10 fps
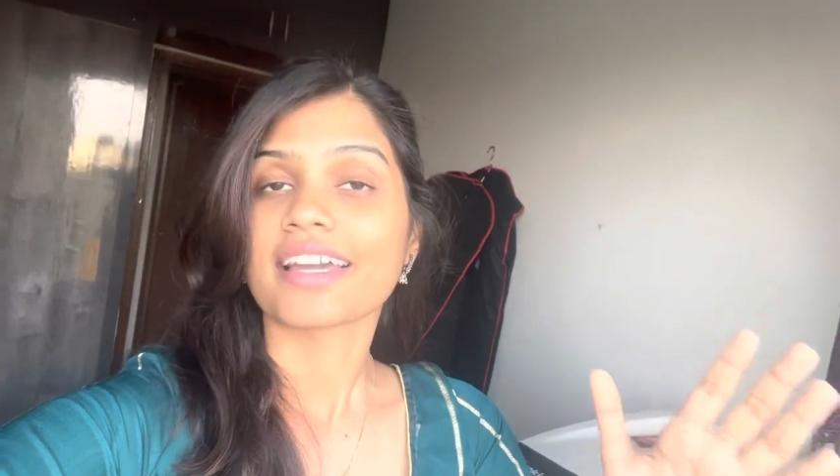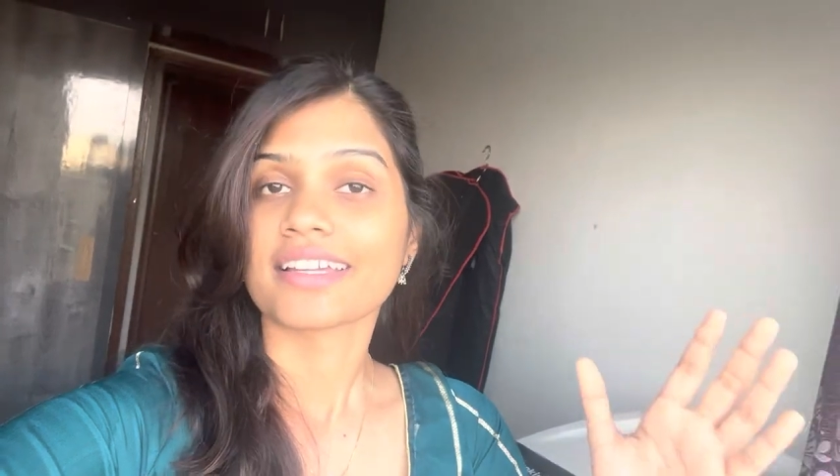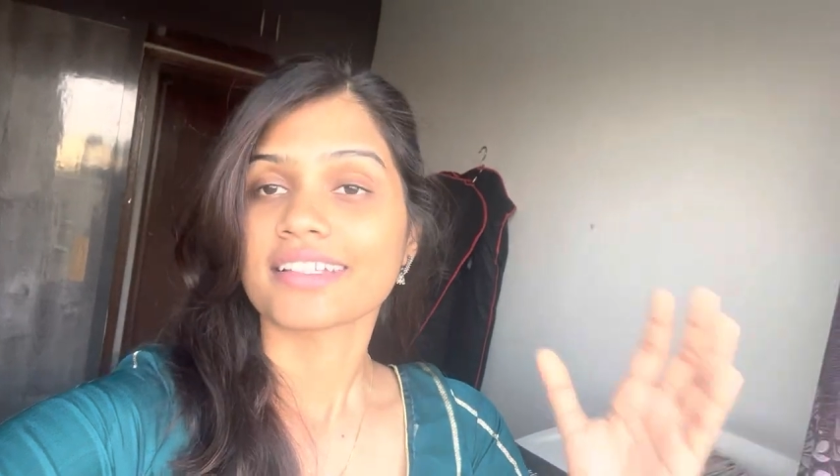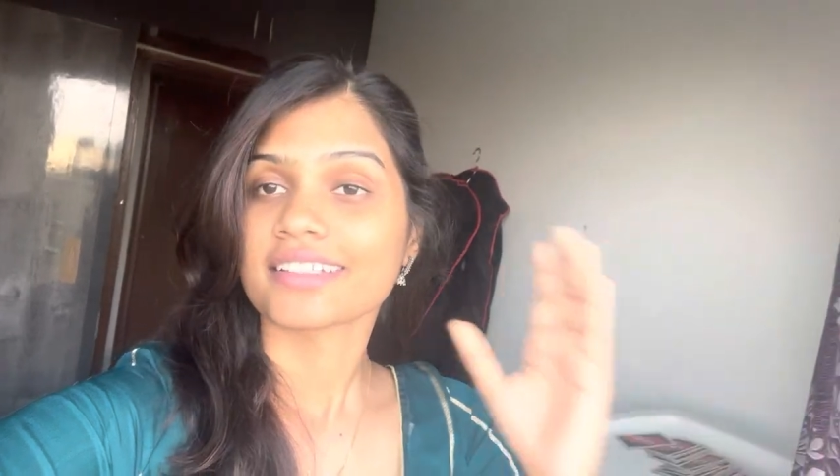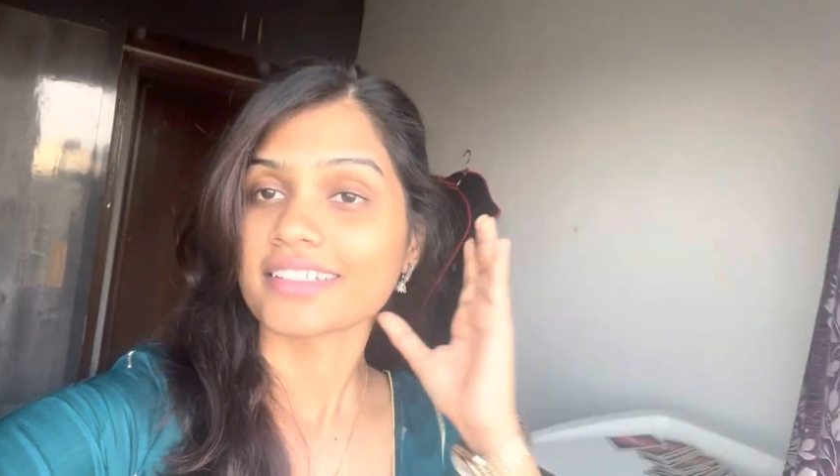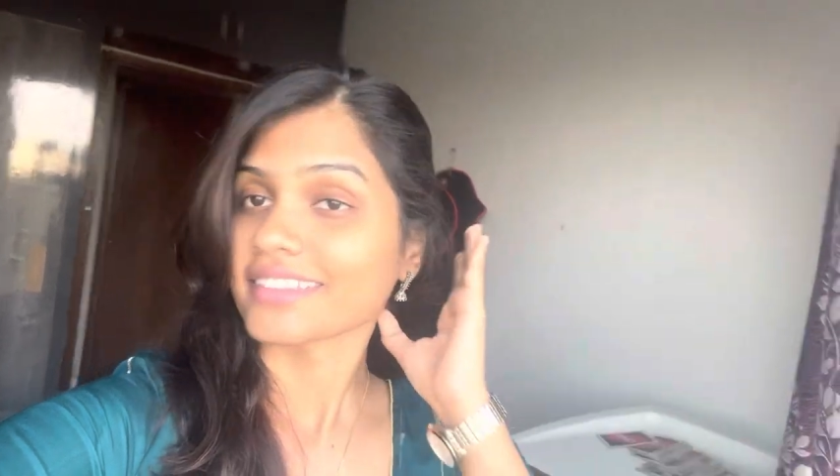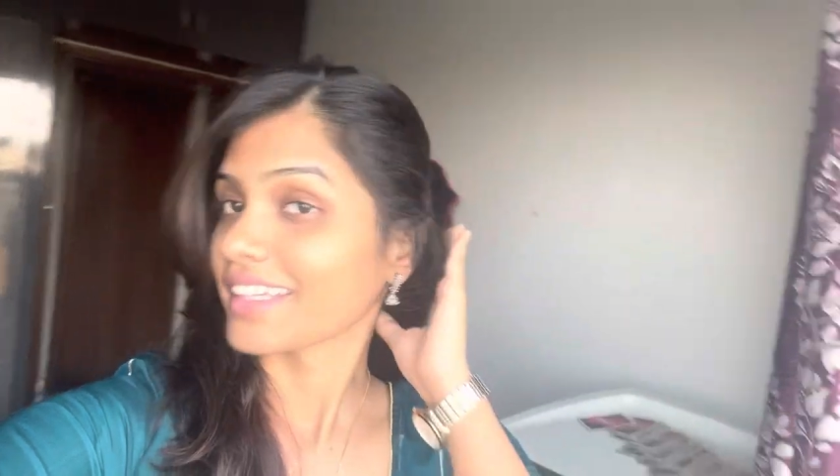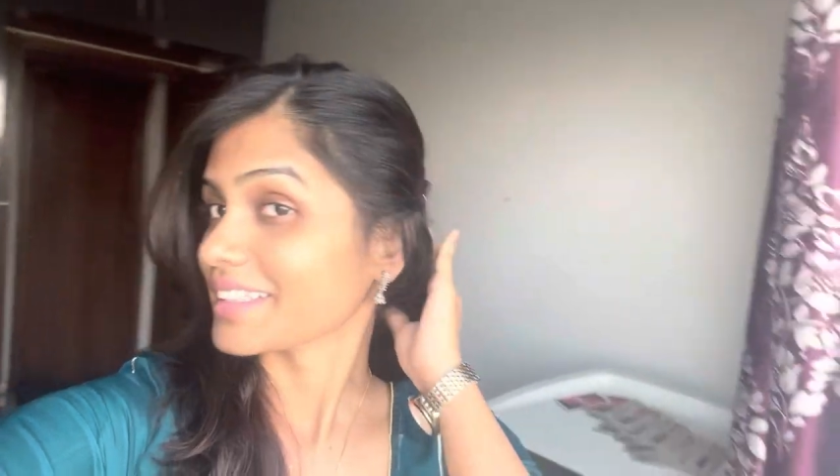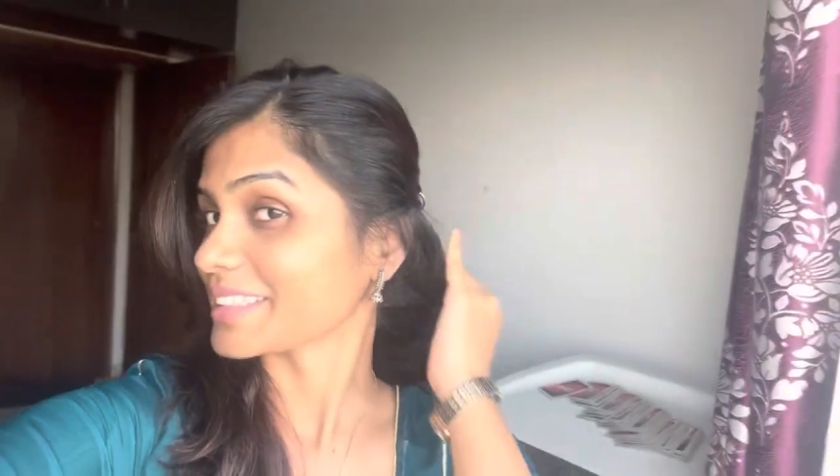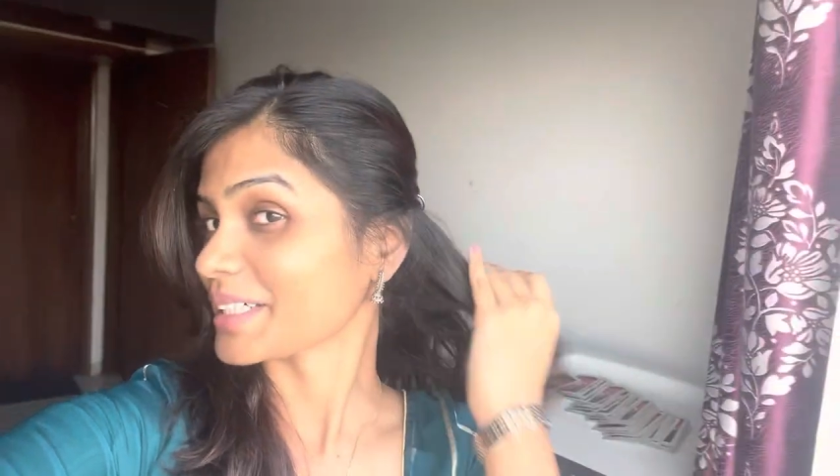అండ్
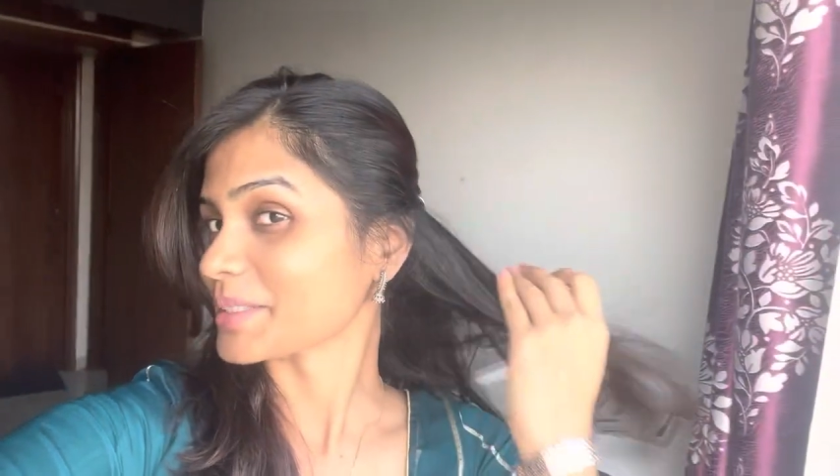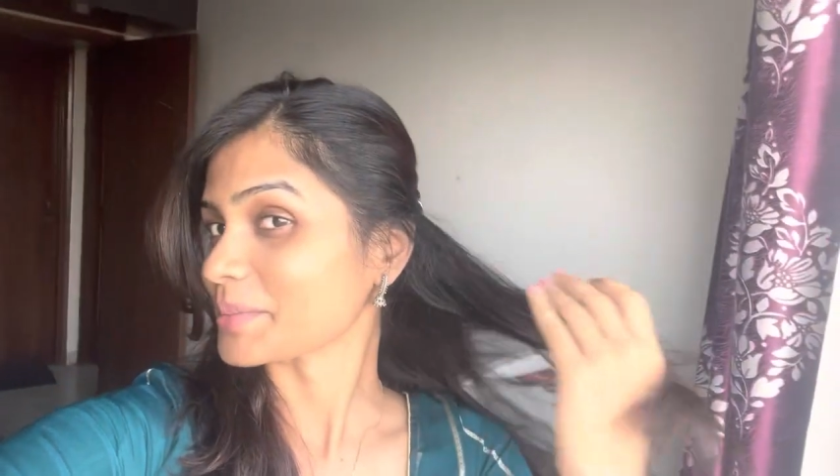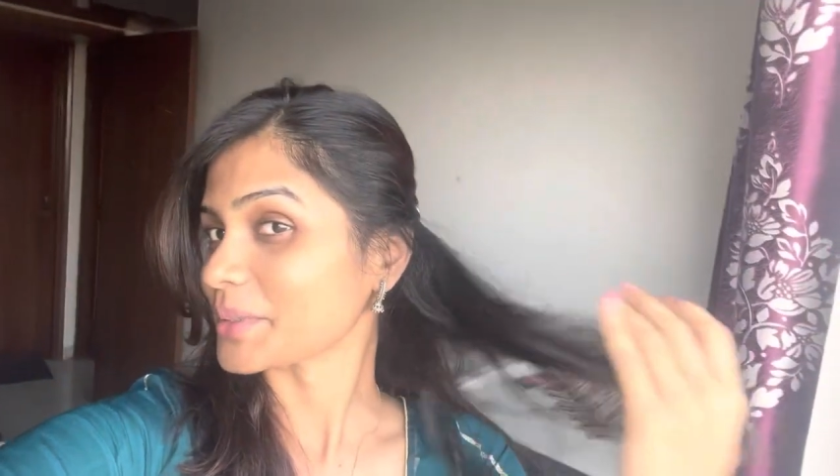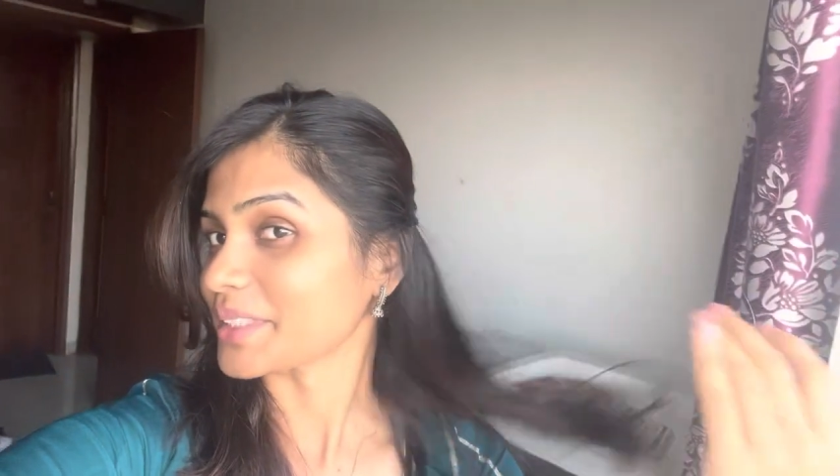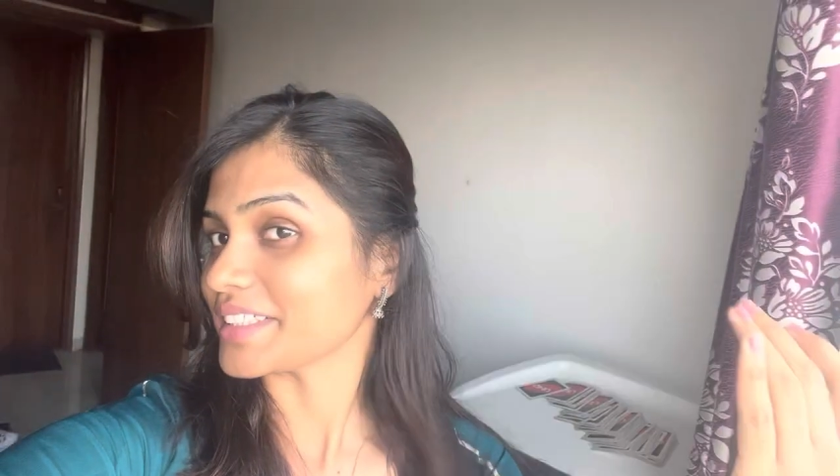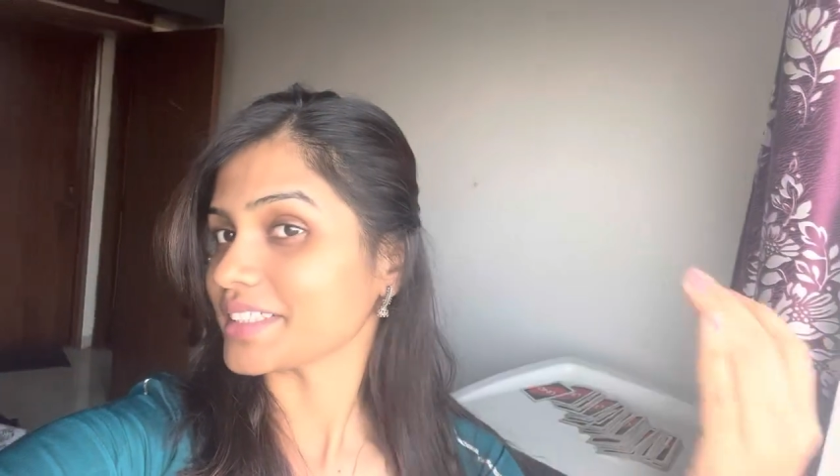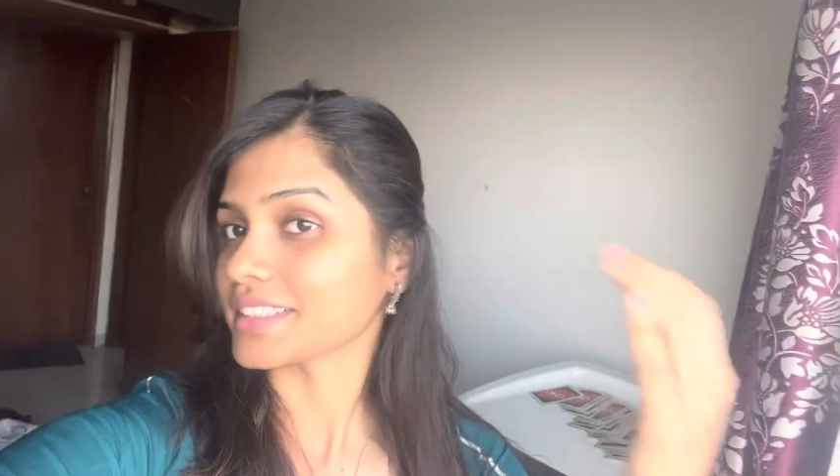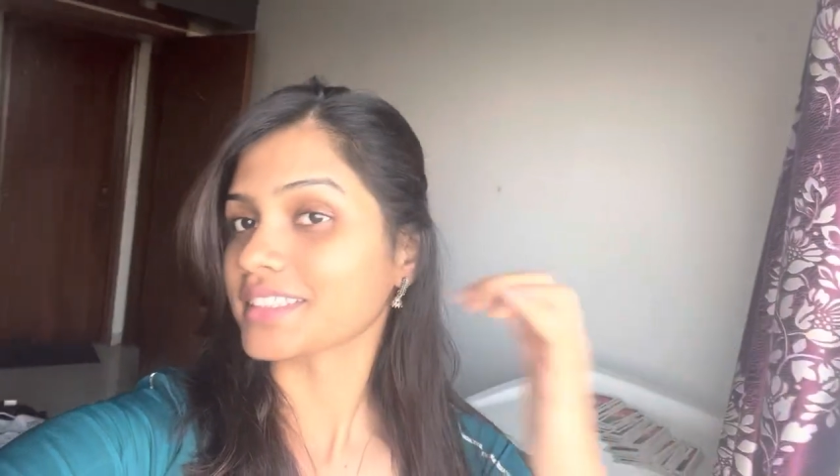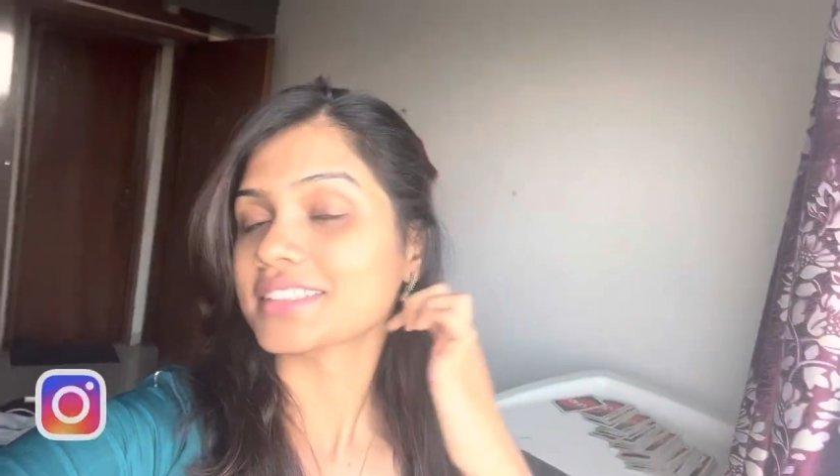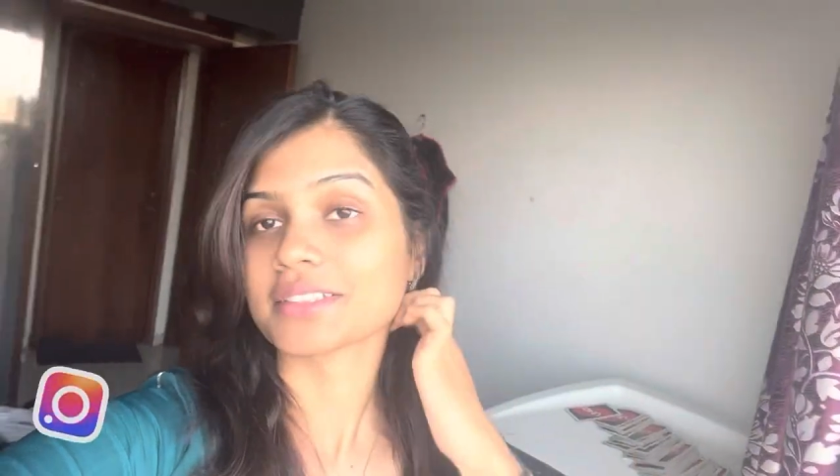తలస్నానం కూడా
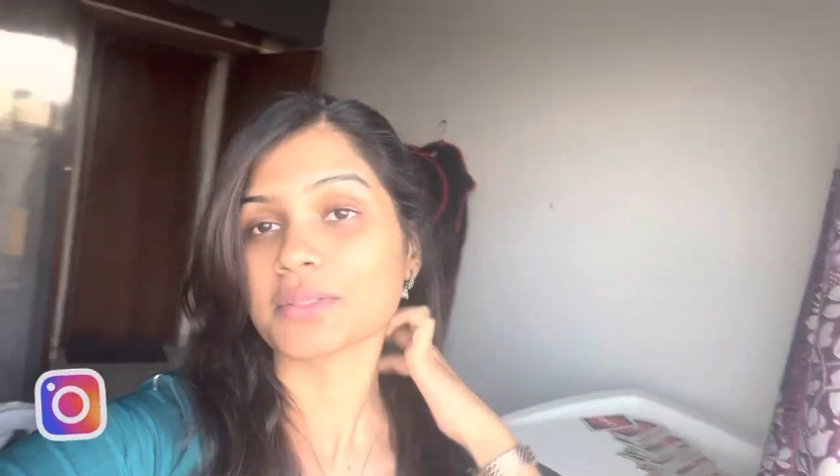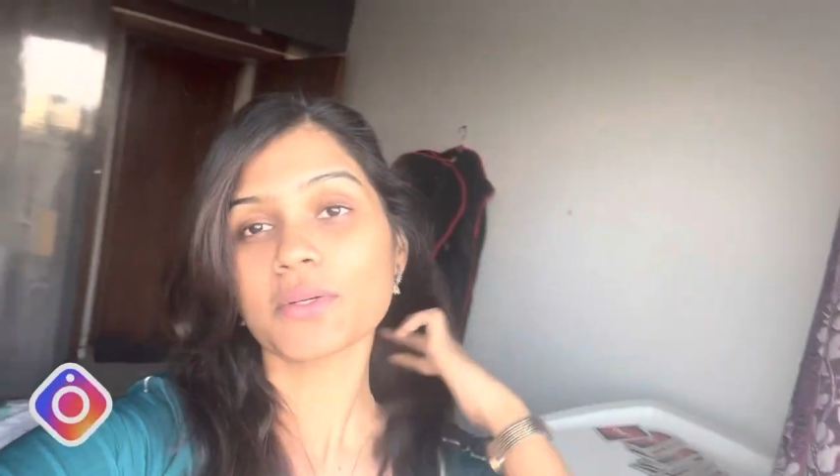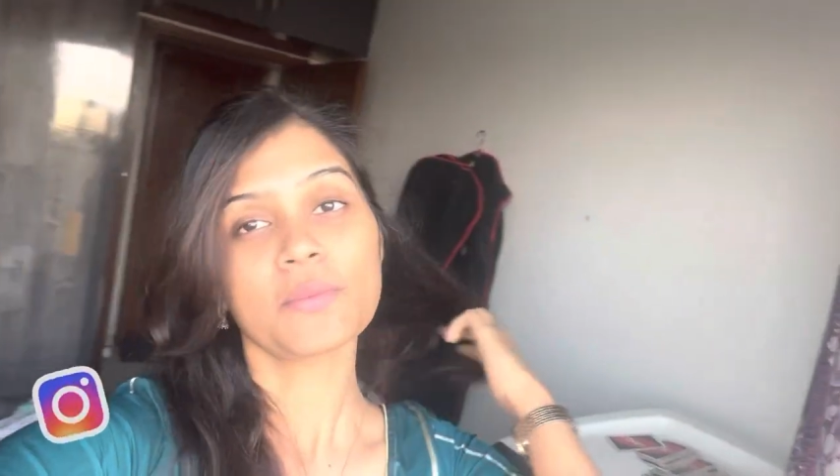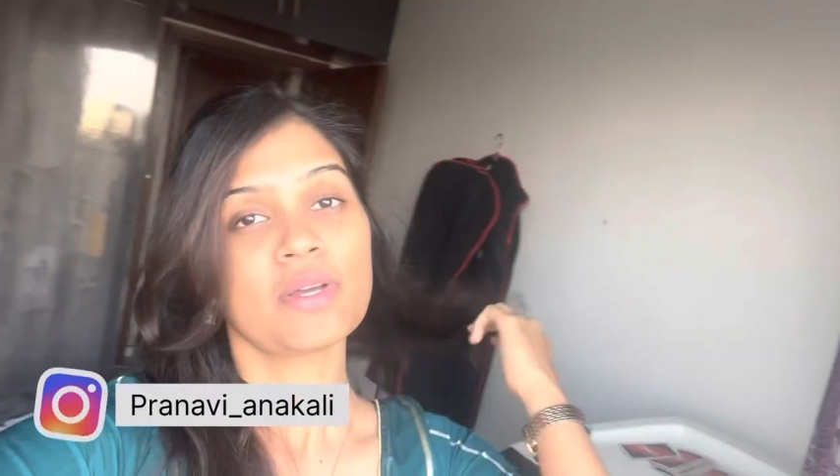చేసేసినాను